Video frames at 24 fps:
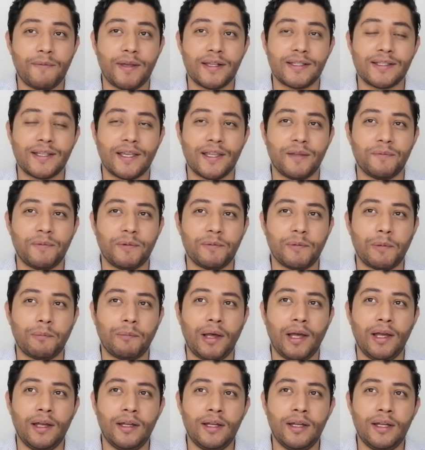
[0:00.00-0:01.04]
más que de mi
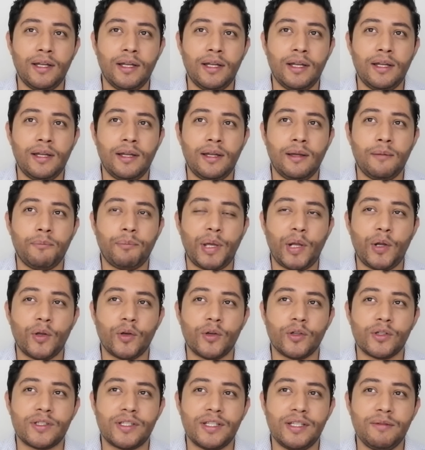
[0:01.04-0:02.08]
mamá,
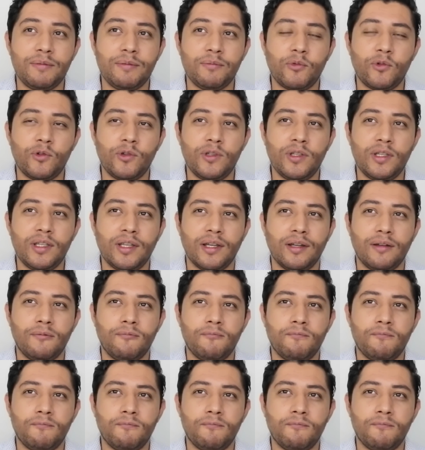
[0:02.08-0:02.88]
pero sí muy,